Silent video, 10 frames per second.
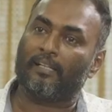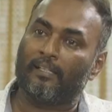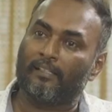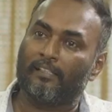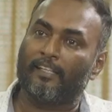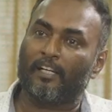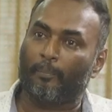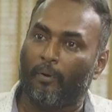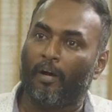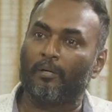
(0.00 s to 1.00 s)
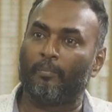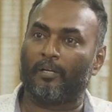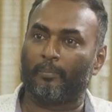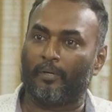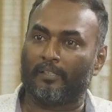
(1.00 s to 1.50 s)
சாதி ரீதியாக
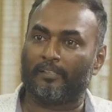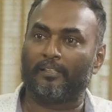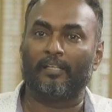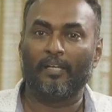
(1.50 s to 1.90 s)
பாகுபாடு பார்த்து